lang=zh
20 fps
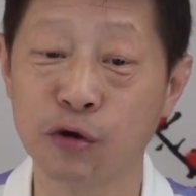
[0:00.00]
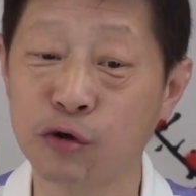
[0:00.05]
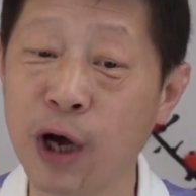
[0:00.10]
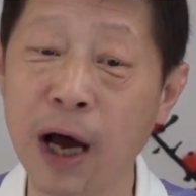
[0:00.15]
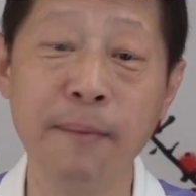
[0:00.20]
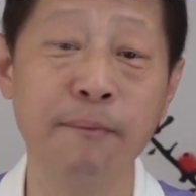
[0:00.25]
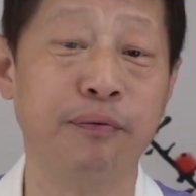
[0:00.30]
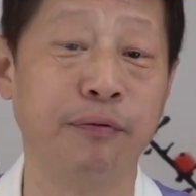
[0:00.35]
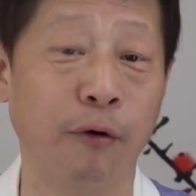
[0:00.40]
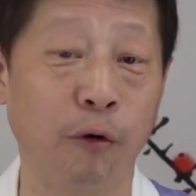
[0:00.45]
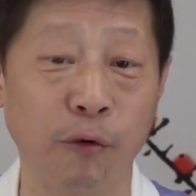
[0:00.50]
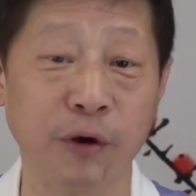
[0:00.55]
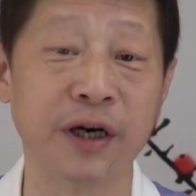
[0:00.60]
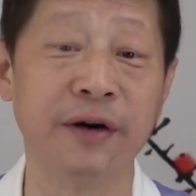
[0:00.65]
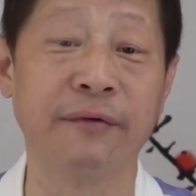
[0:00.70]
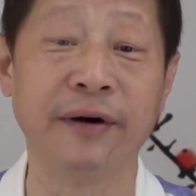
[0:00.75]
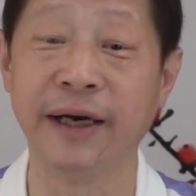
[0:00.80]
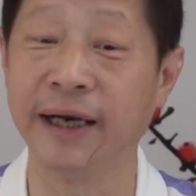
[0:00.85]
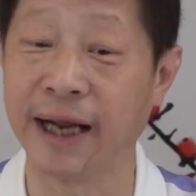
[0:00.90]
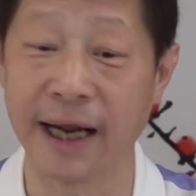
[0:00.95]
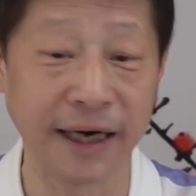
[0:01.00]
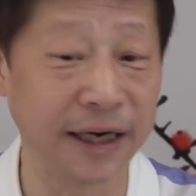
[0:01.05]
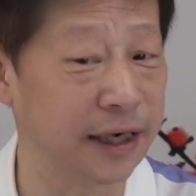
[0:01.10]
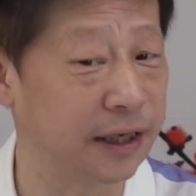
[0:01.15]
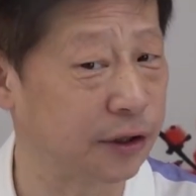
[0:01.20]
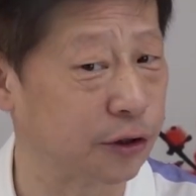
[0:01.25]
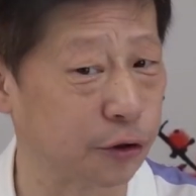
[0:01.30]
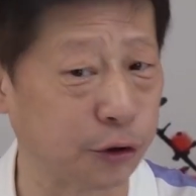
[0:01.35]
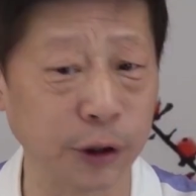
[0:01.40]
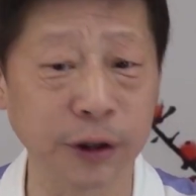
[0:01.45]
川普，我认为连
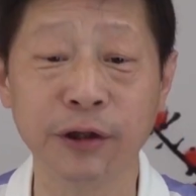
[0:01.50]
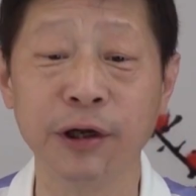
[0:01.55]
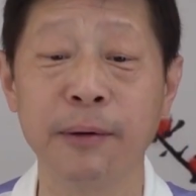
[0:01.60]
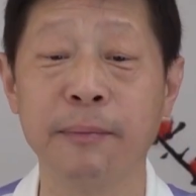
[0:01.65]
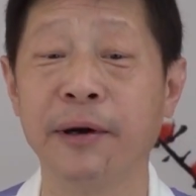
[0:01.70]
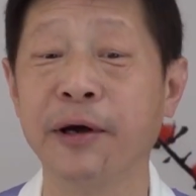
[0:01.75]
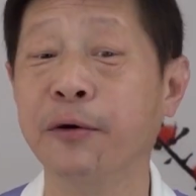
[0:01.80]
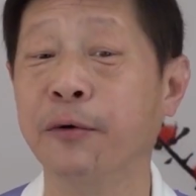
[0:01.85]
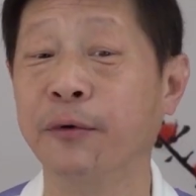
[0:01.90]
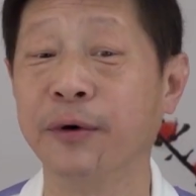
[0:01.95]
任绝对没有